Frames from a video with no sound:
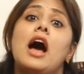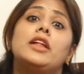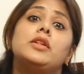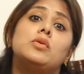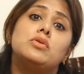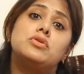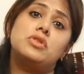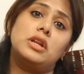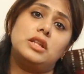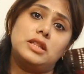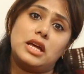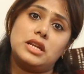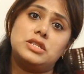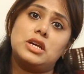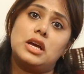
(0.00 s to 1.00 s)
అది కూర్చొని
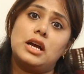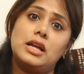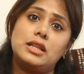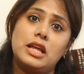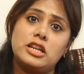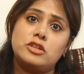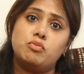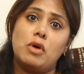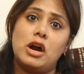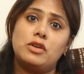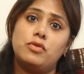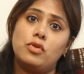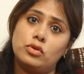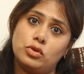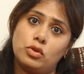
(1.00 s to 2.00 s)
దర్జాగా దాని
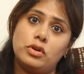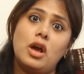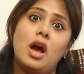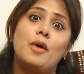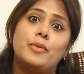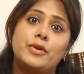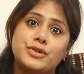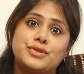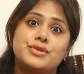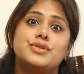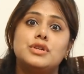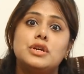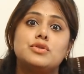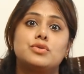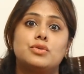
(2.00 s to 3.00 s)
స్మార్ట్ ఫోన్ తోటి
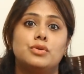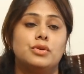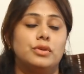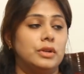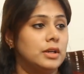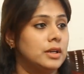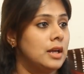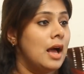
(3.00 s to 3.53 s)
ఆపరేషన్స్ చేయించుకుంటుంది